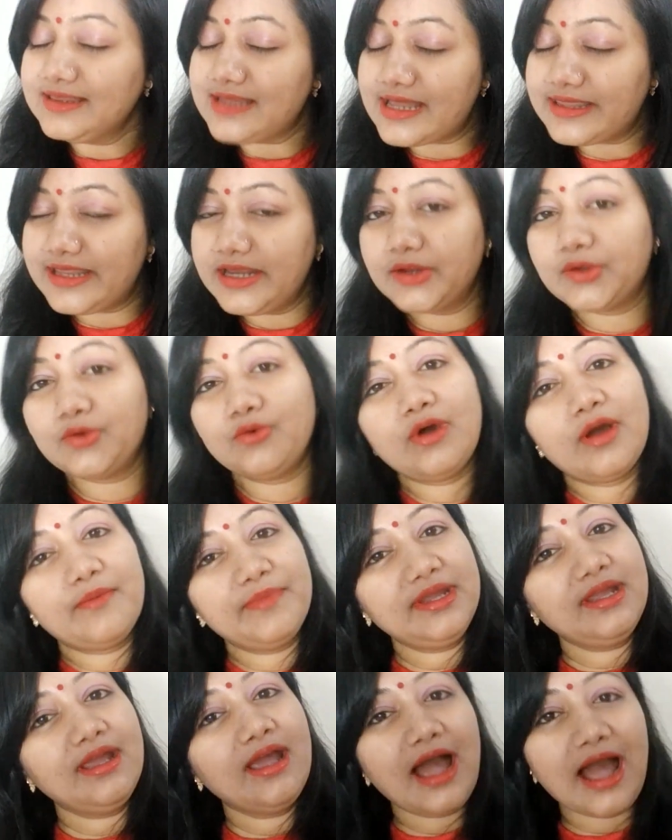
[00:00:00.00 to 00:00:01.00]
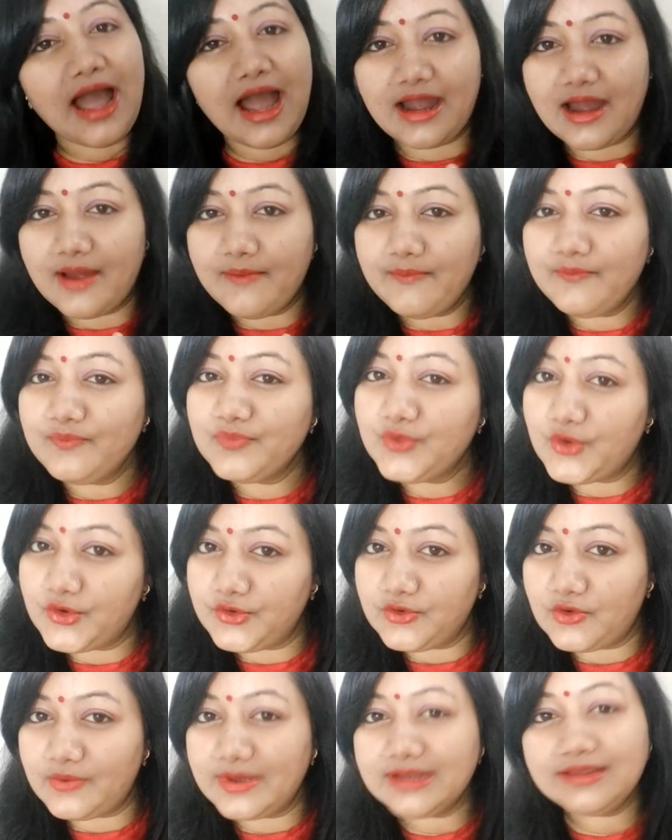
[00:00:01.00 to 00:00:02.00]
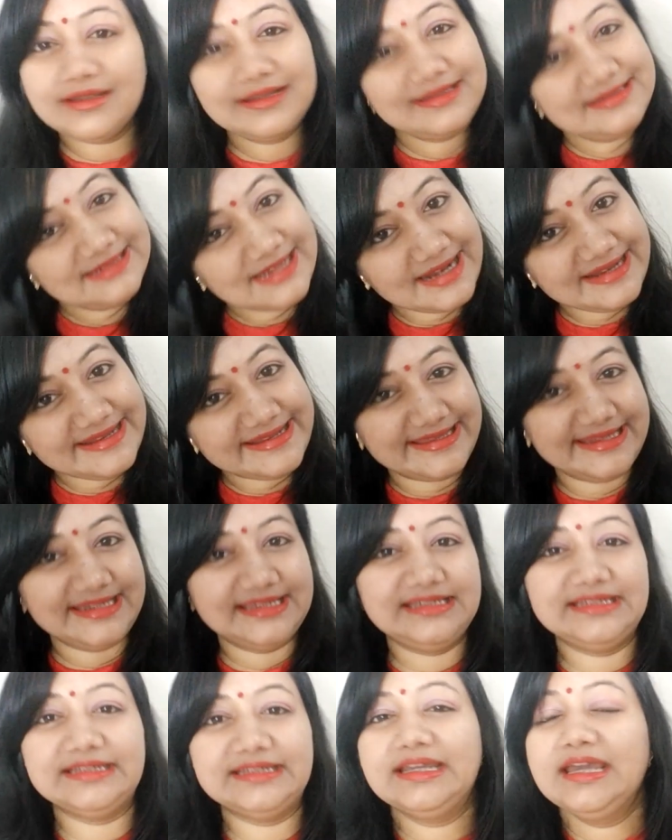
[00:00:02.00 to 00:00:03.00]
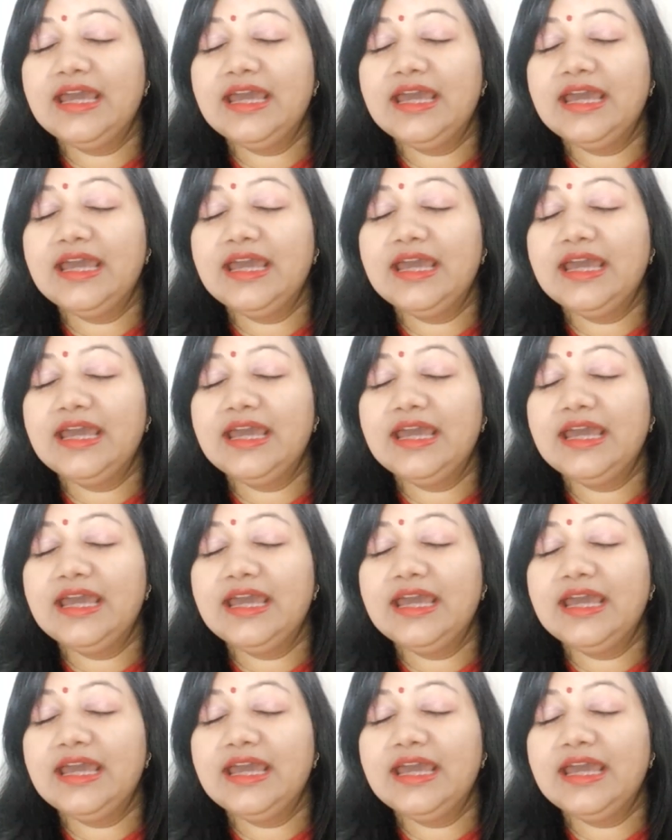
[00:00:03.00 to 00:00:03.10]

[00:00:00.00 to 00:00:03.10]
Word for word: তাদেরকেও আমি আগাম ধন্যবাদ জানিয়ে দিচ্ছি